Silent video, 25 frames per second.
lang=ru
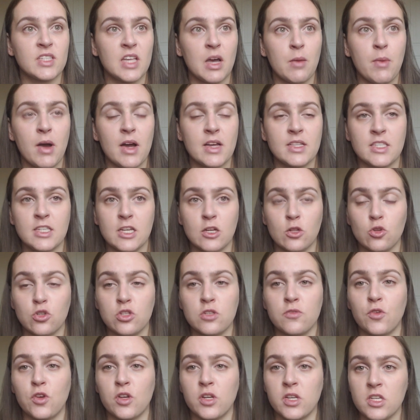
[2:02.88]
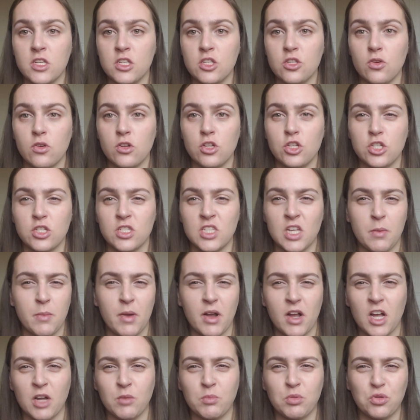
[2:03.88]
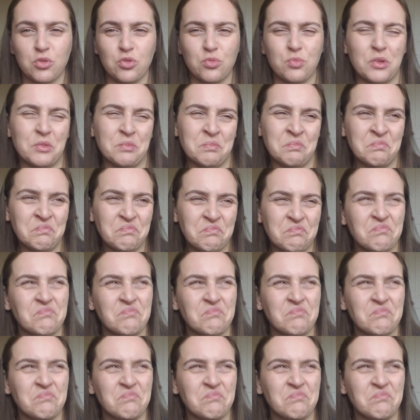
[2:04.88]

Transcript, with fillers: сама делаю свой ресерч и сама как бы думаю,